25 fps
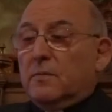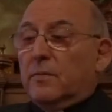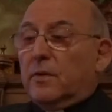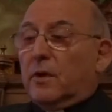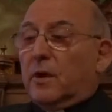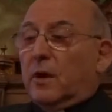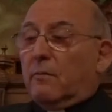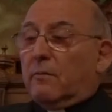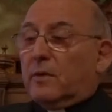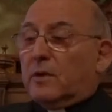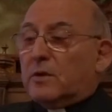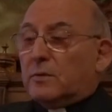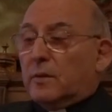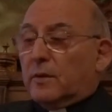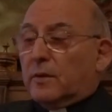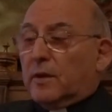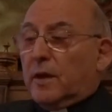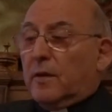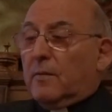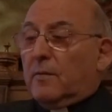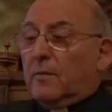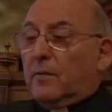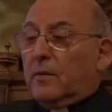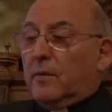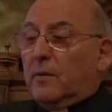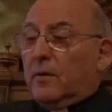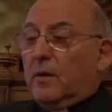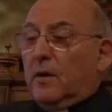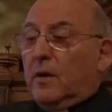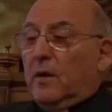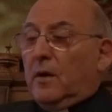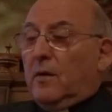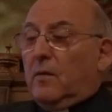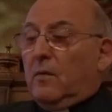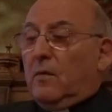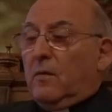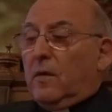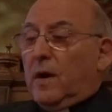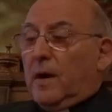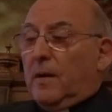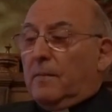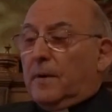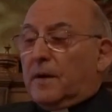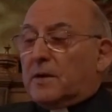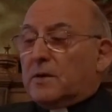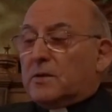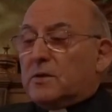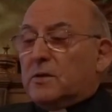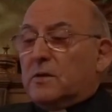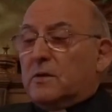pero al mismo tiempo una
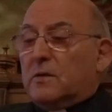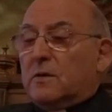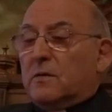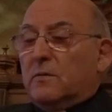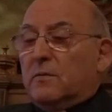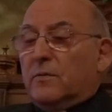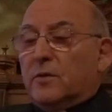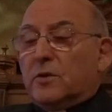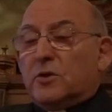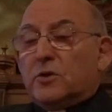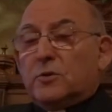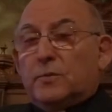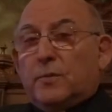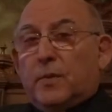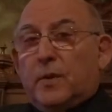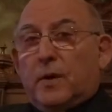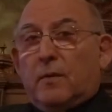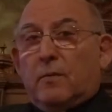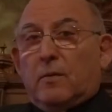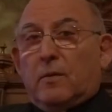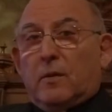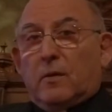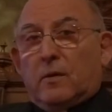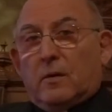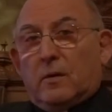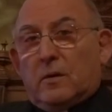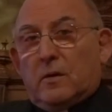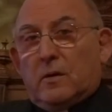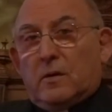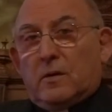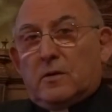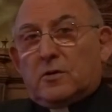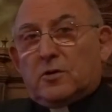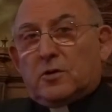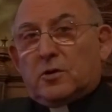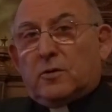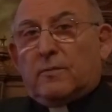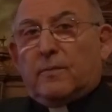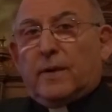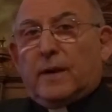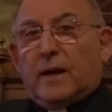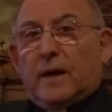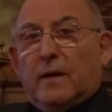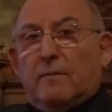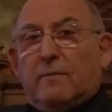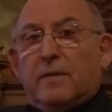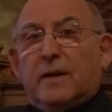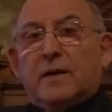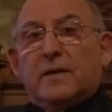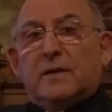pasión por su pueblo. Son
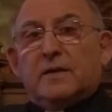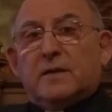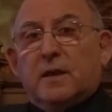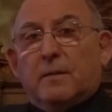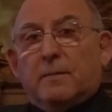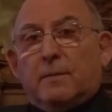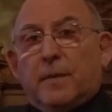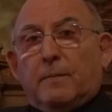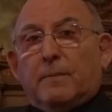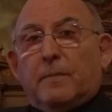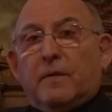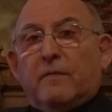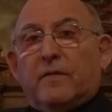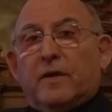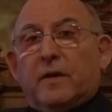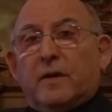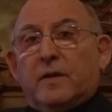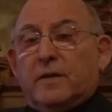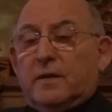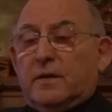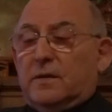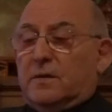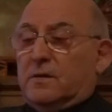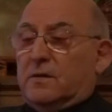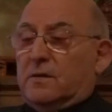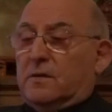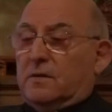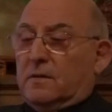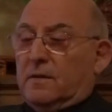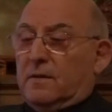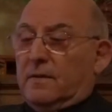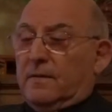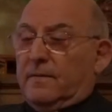palabras del Papa Francisco.